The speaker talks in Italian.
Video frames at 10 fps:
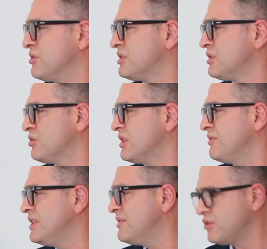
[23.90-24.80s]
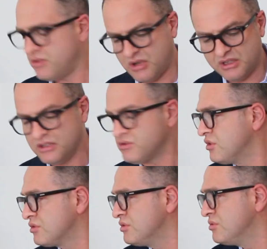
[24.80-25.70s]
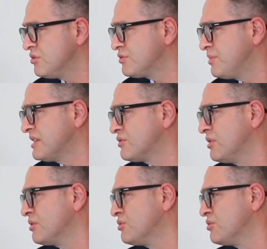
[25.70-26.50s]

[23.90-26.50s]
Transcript: dei rotatori vivono al di sotto di uno spazio